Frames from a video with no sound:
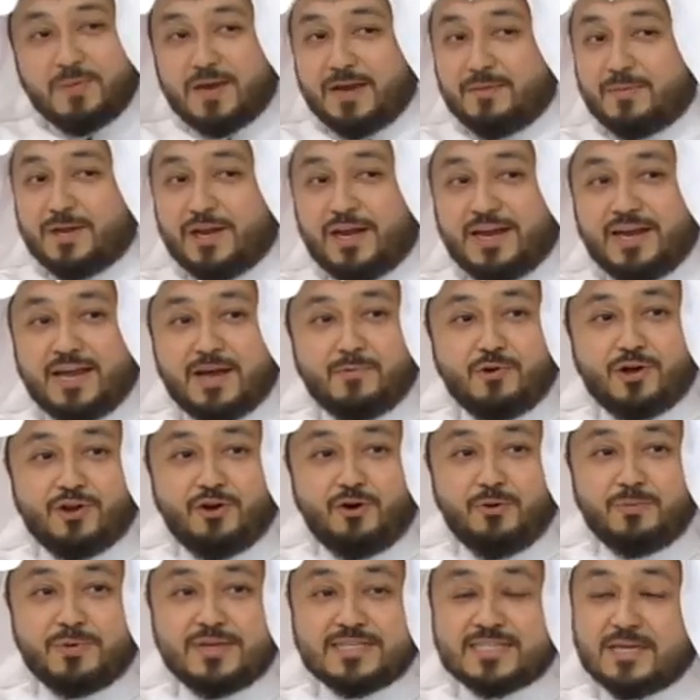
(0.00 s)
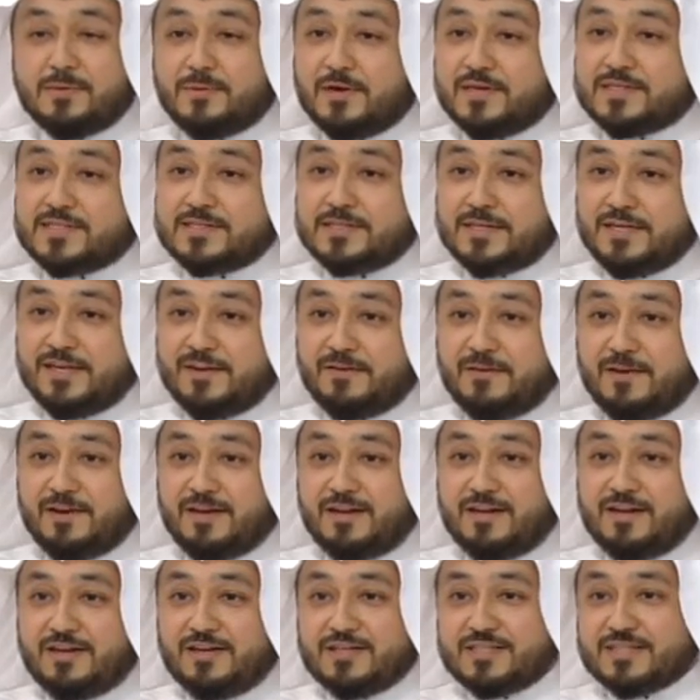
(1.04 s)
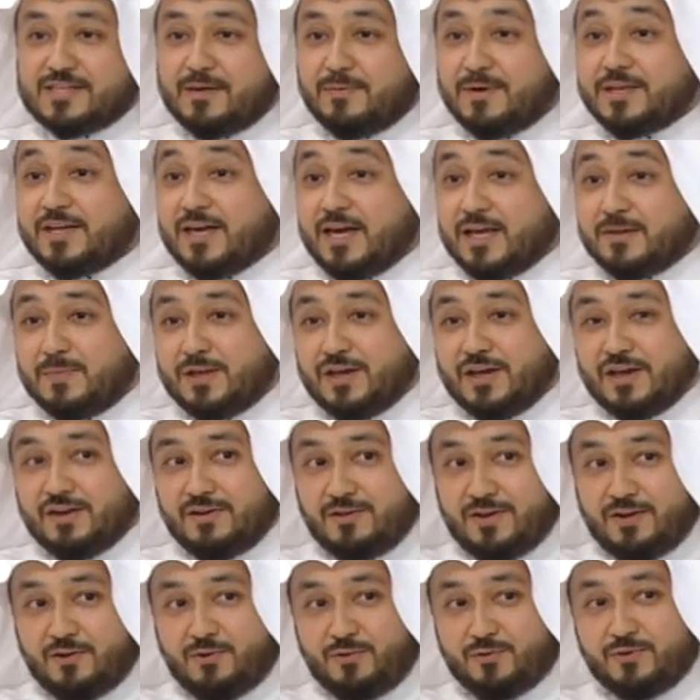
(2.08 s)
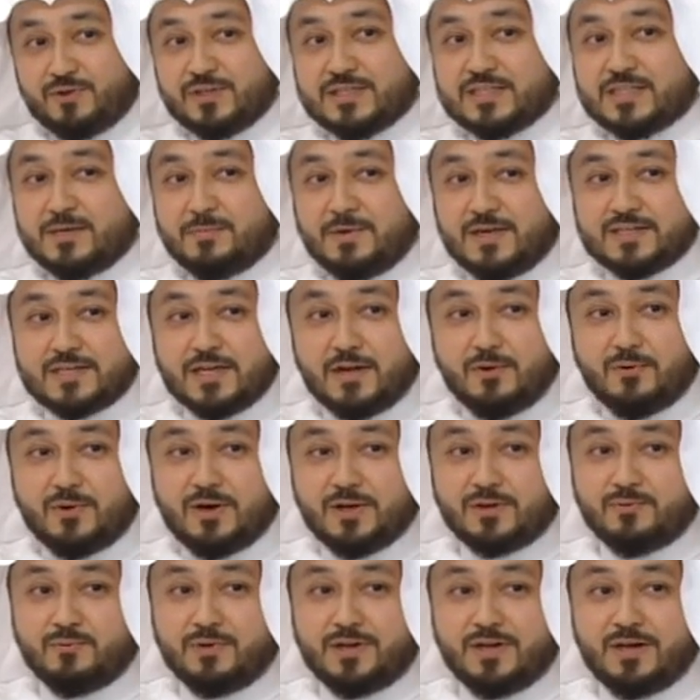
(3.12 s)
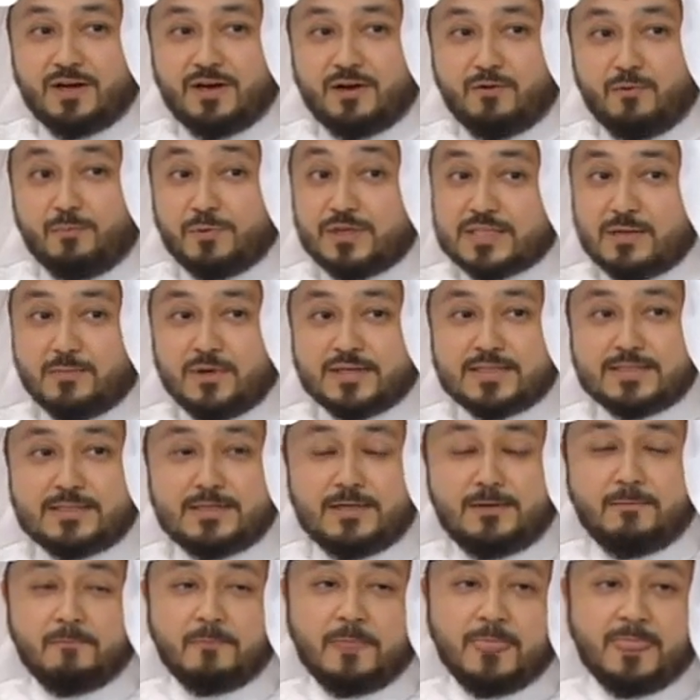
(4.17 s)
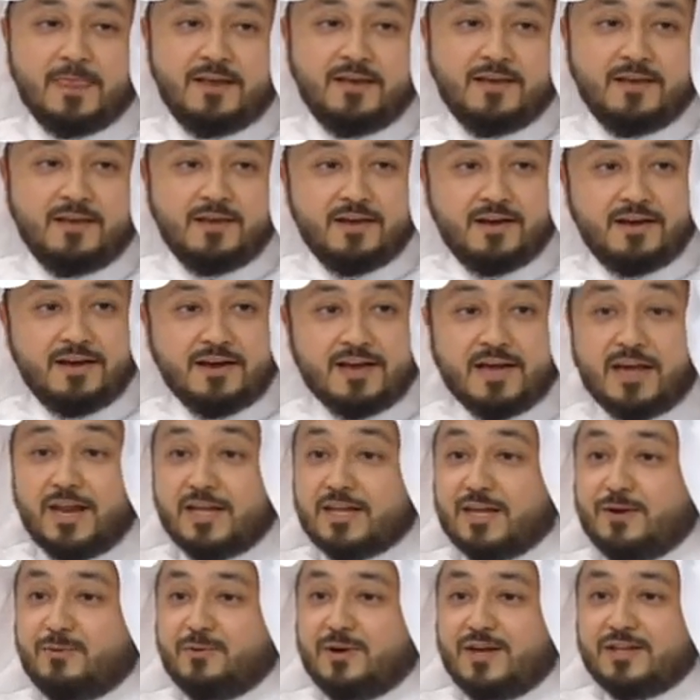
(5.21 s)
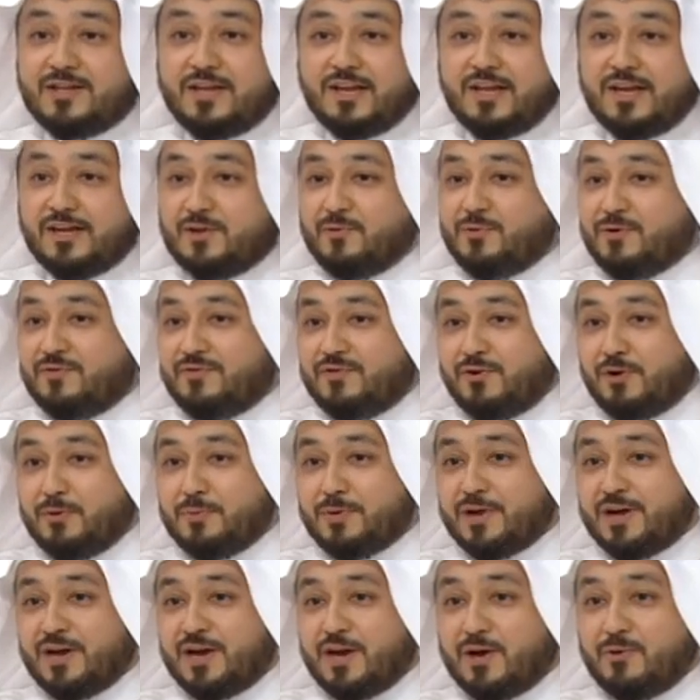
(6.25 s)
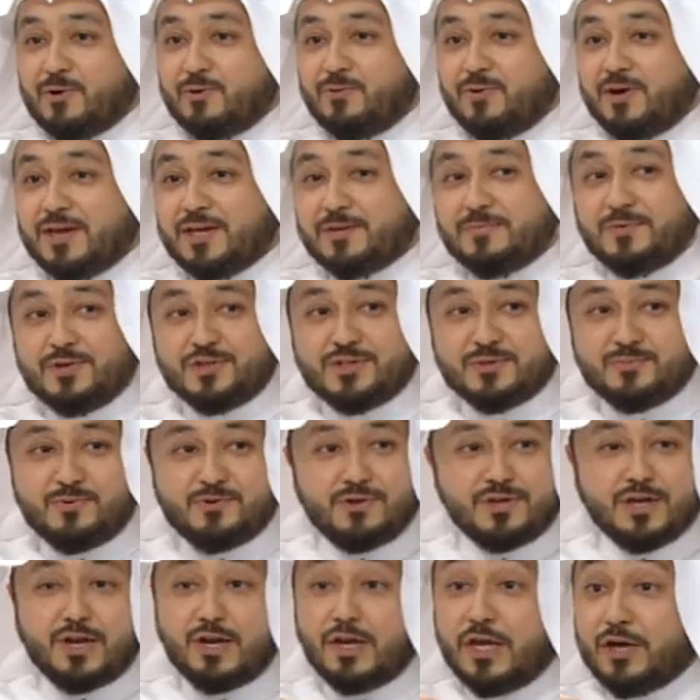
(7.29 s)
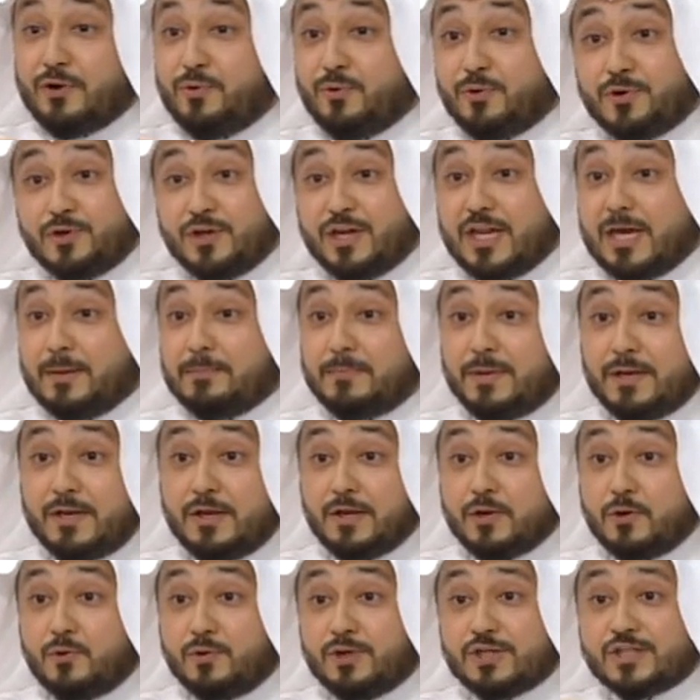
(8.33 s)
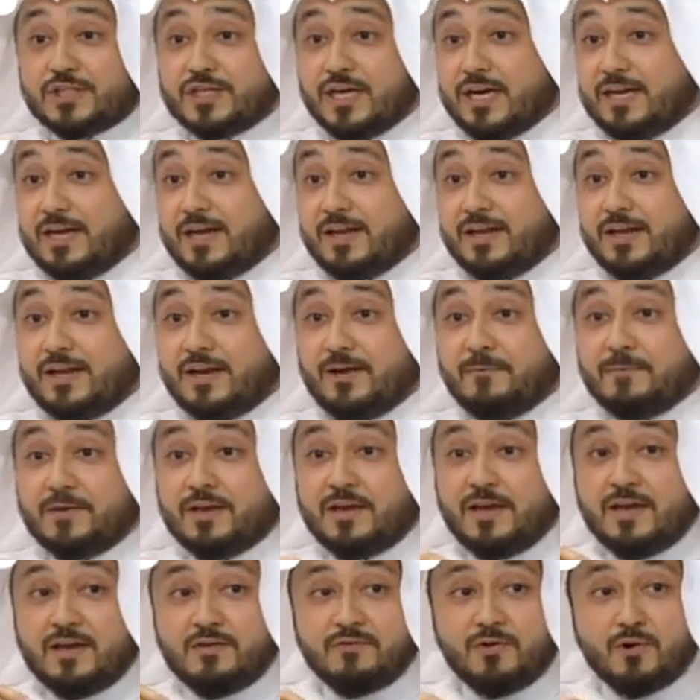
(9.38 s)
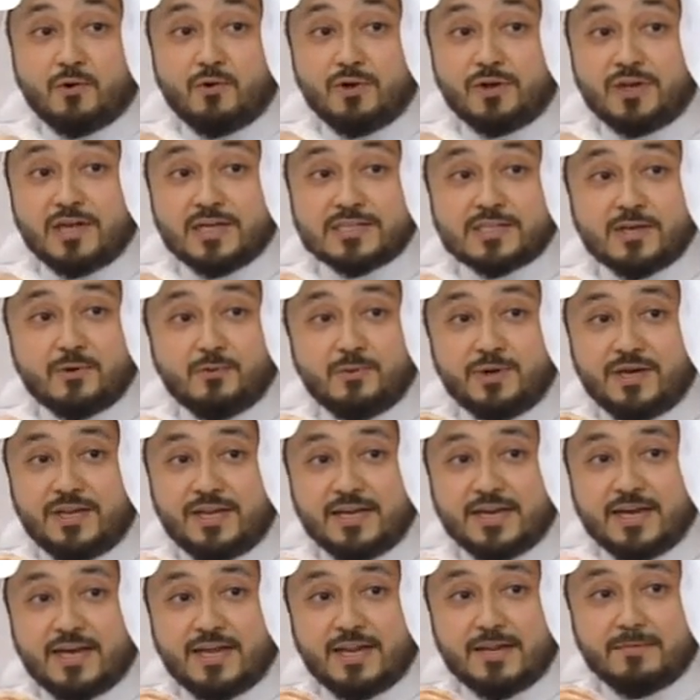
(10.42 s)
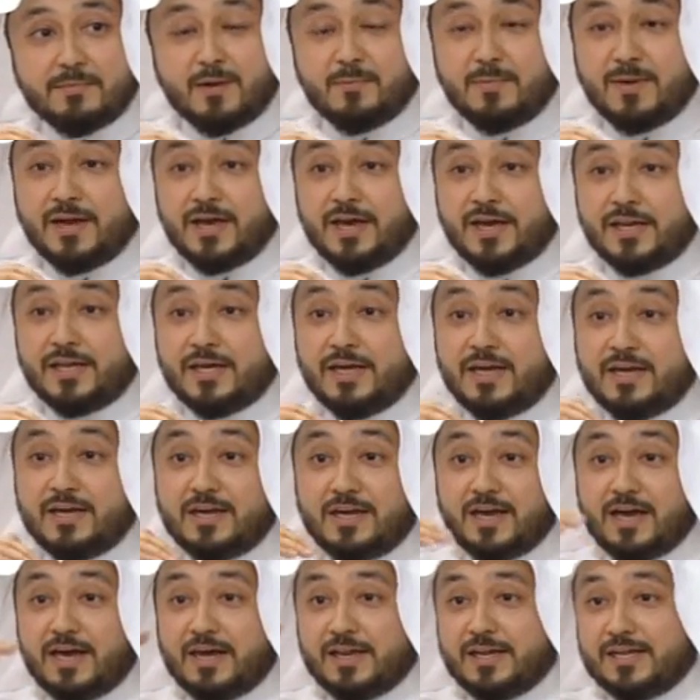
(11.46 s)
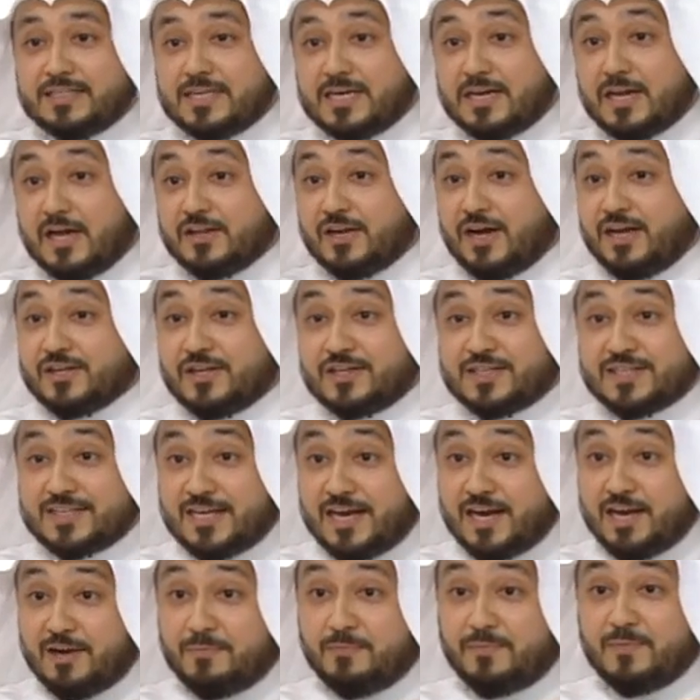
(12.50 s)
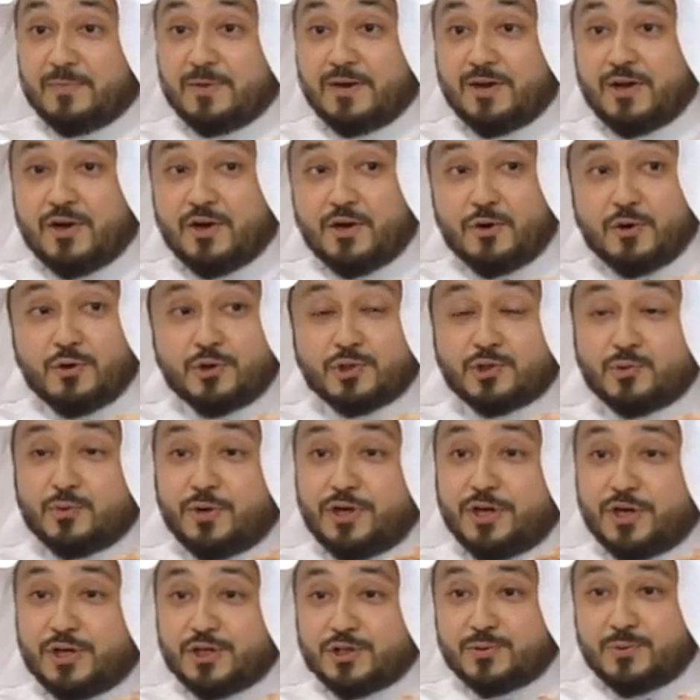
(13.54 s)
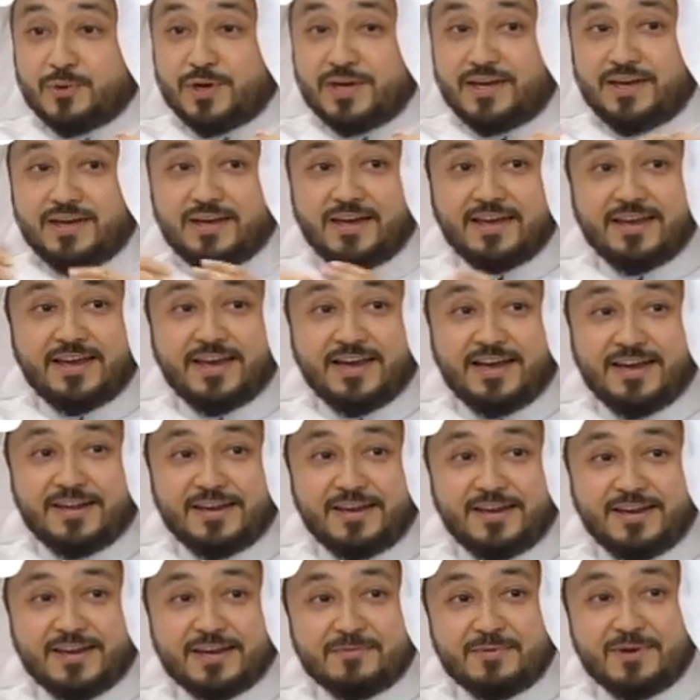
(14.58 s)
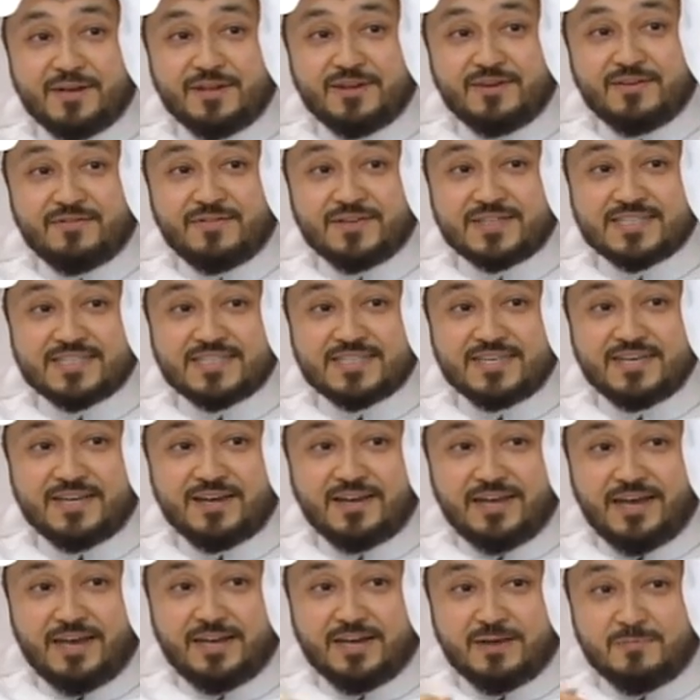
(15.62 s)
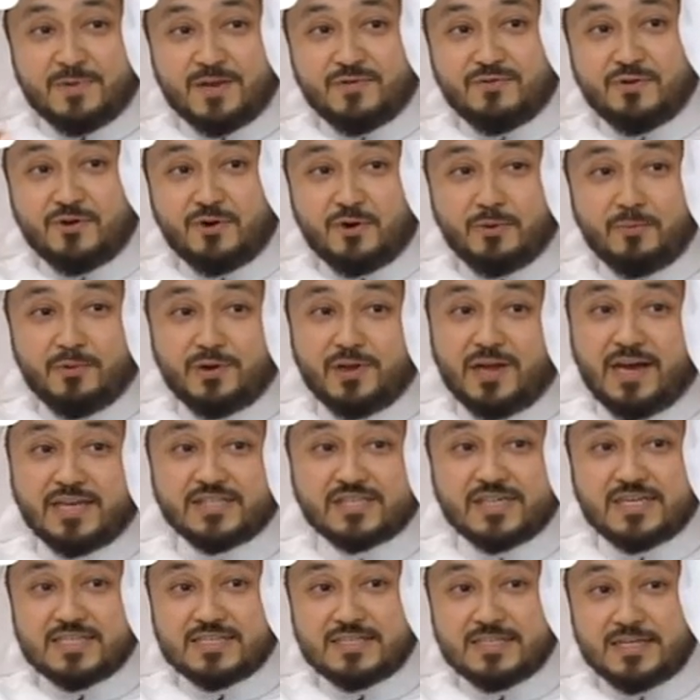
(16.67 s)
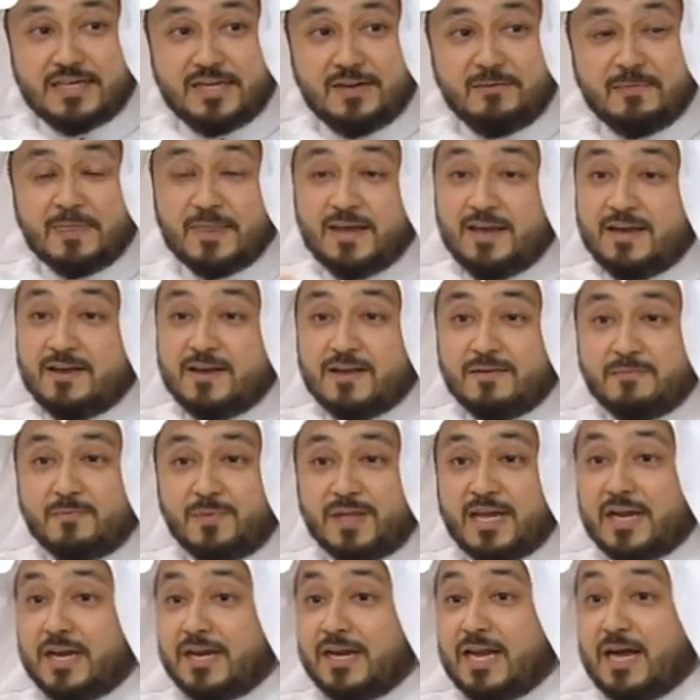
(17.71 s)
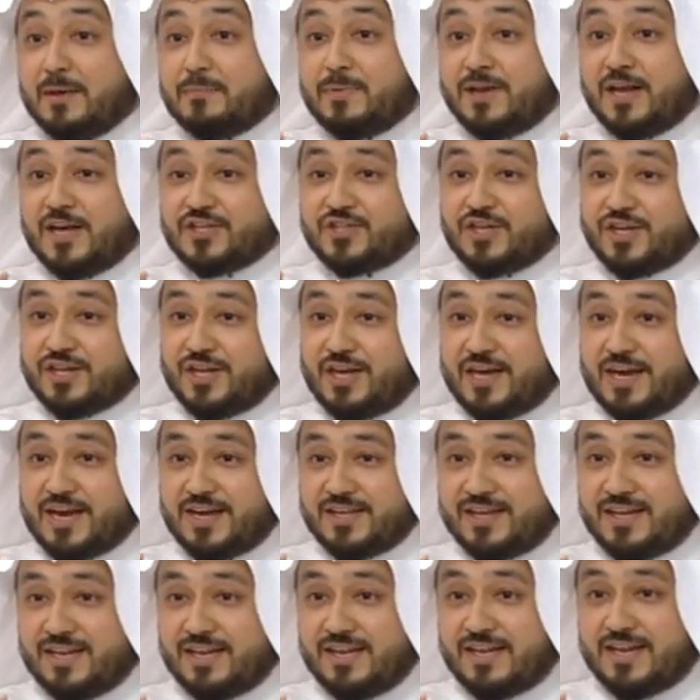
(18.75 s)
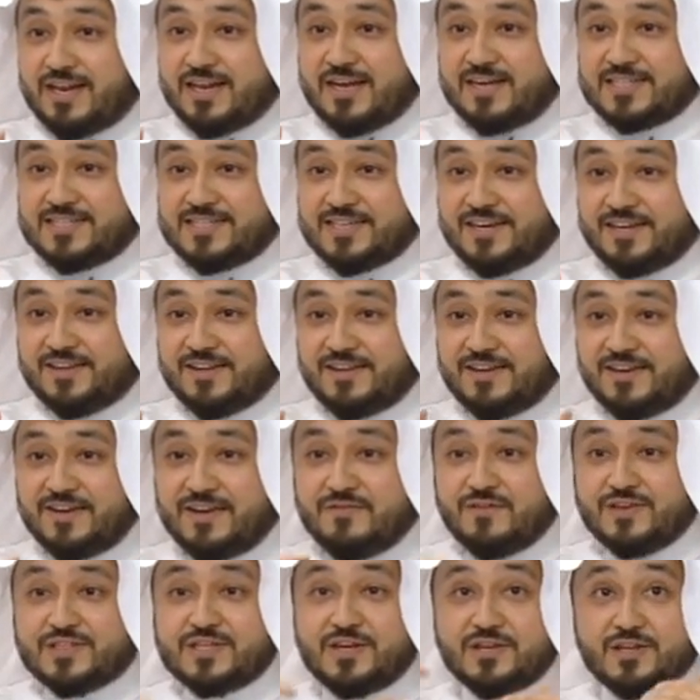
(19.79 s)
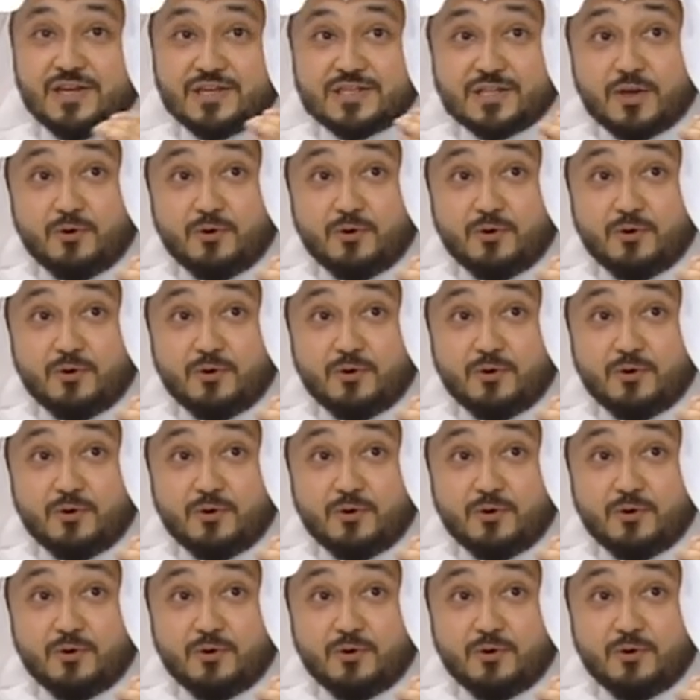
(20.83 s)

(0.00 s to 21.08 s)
يمكن من ايام وانا عمري سبع سنين يعني القصه بدات من حدود السبع سنوات وانا عمري سبع سنين آه، كانت الوالده الله يطول في عمرها والوالد بيجيبوا لنا الليجو نلعب بالليجو ونشتغل عليها فكنت اسوي لك المباني يعني زي نطحات السحاب ما شاء الله شويه شويه يعني كبرت في السن يعني كبرت في العمر 10 سنين بدانا نلعب بالاشرطه حقت الكاسيت فصرت آه.